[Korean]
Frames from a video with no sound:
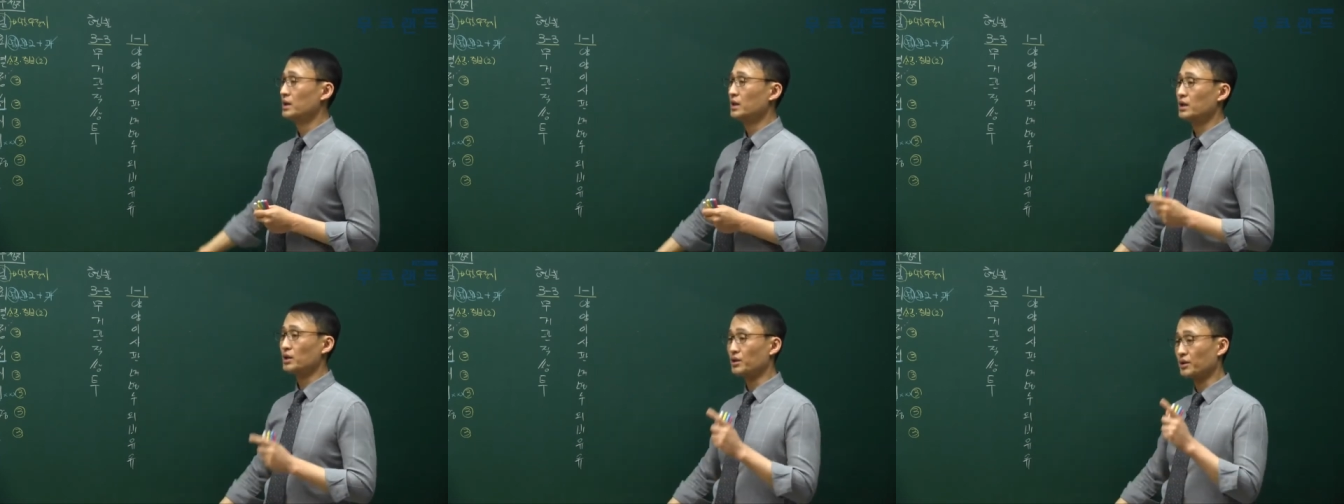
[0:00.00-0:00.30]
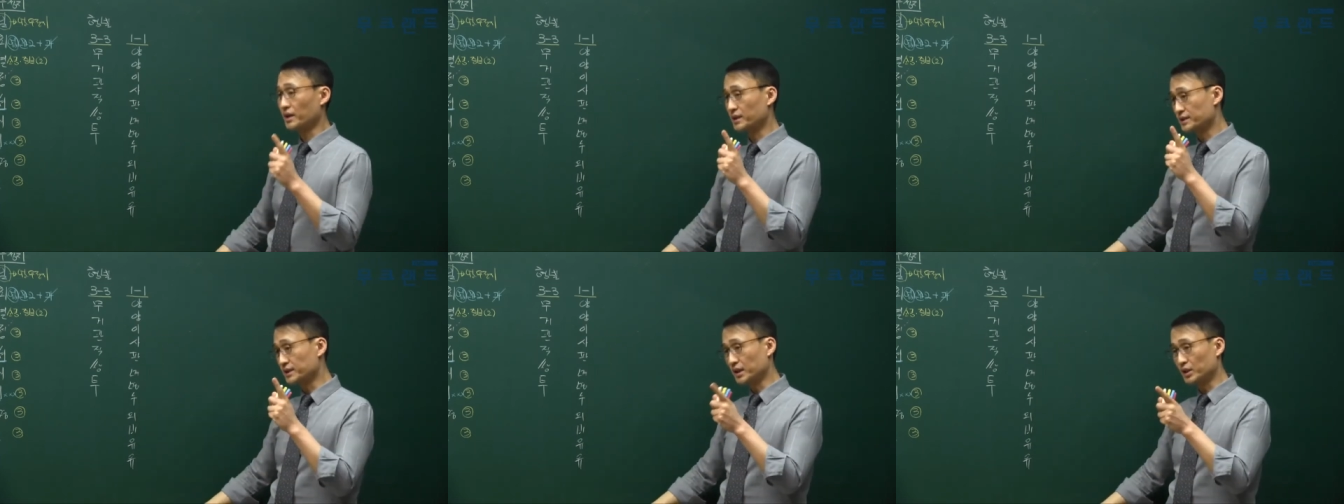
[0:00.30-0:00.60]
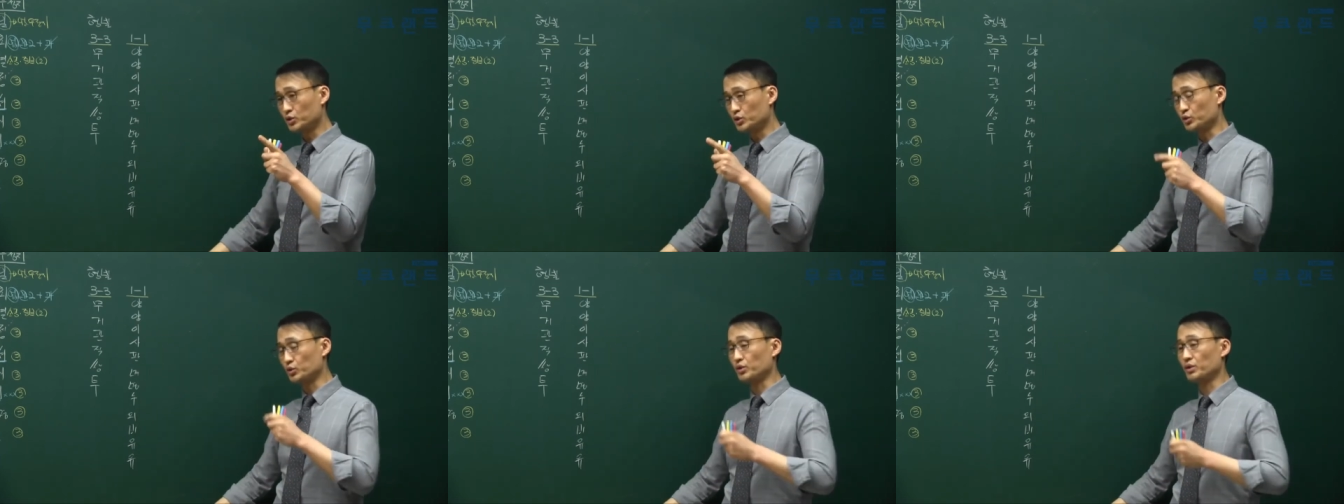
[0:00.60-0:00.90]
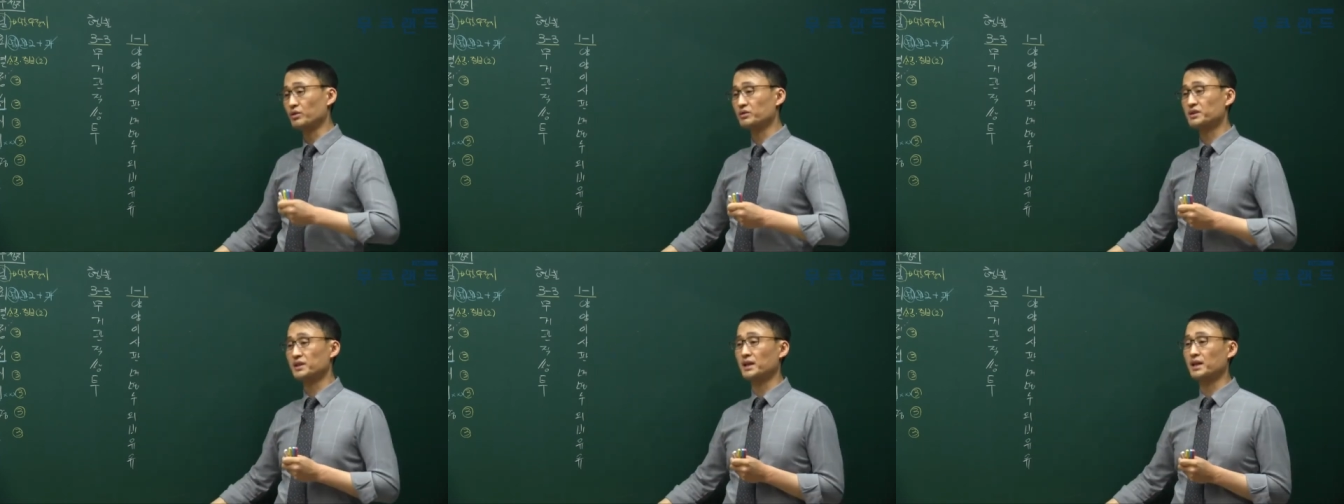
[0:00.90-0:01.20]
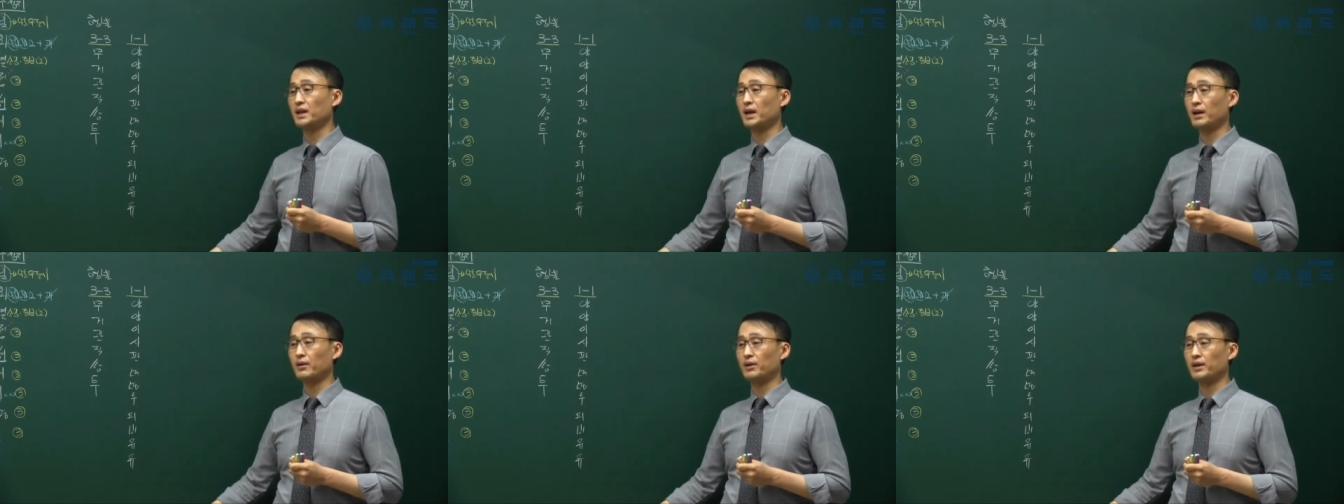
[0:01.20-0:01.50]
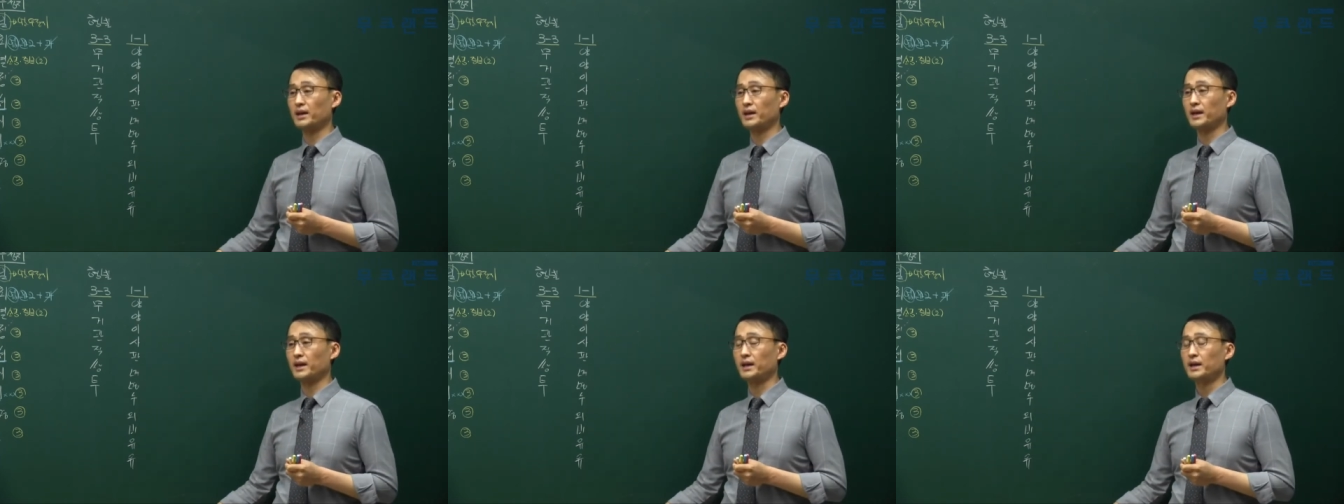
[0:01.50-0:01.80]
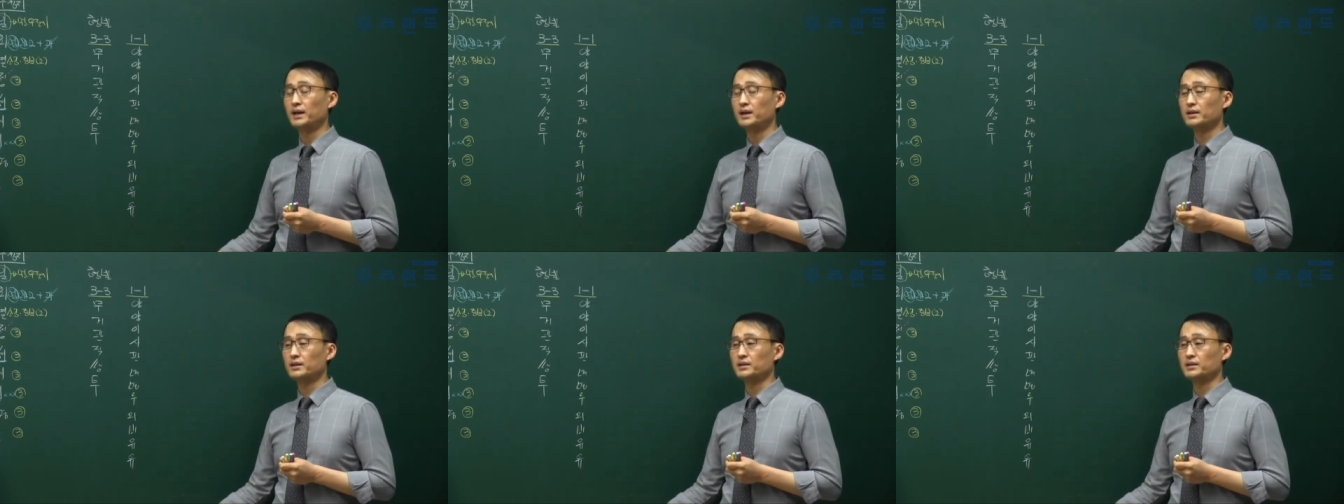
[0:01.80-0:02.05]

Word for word: 거래상 중요사항에 관해